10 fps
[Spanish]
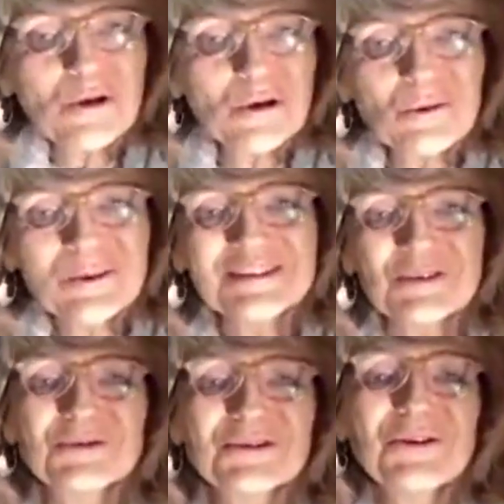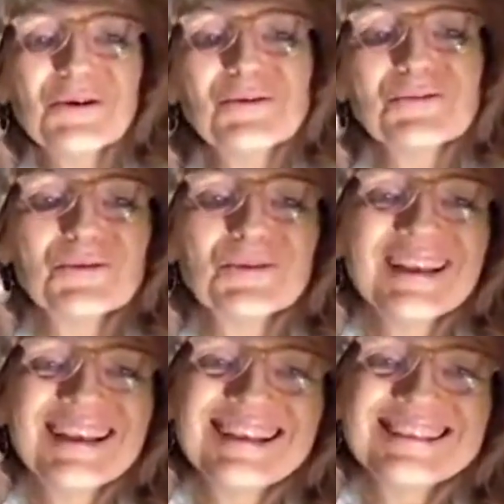erudición, sino como
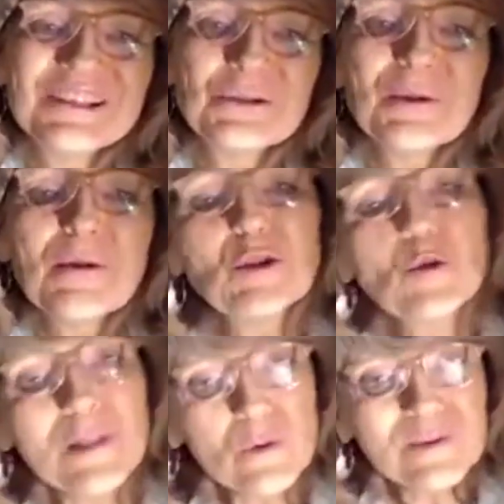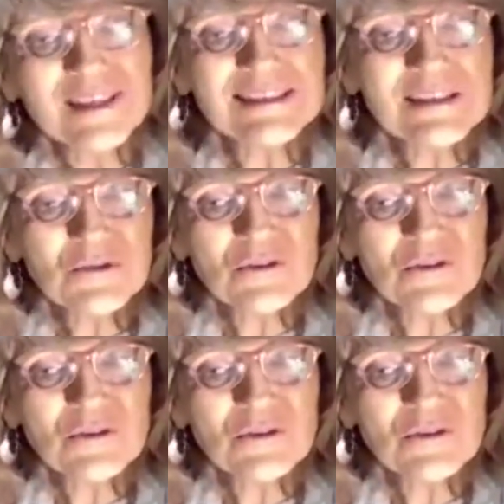si estuviéramos tomando un tecito,